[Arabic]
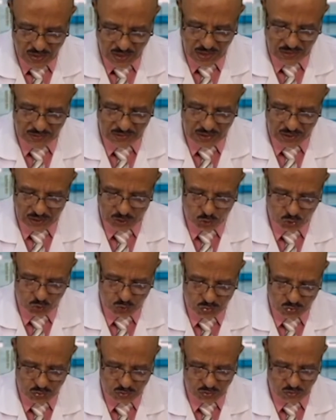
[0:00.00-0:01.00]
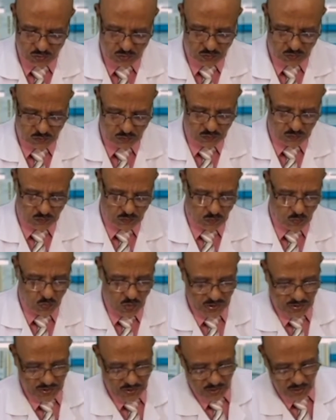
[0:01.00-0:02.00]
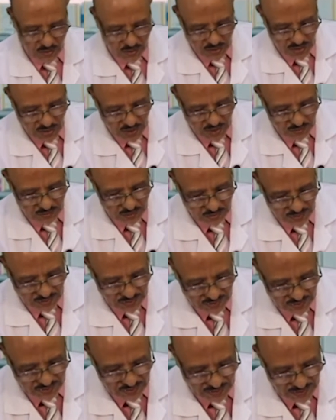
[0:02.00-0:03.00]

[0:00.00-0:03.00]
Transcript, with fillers: هاجي قاطعه واجي حاطط عليه